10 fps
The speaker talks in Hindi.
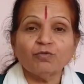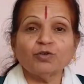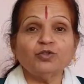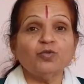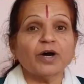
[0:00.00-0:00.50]
वो
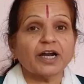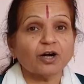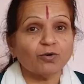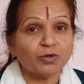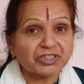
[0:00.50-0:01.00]
दोबारा
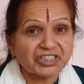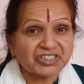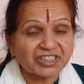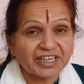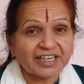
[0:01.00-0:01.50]
कोशिश
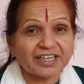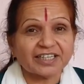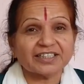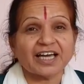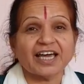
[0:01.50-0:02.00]
ही नहीं
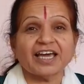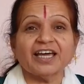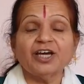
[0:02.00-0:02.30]
करता है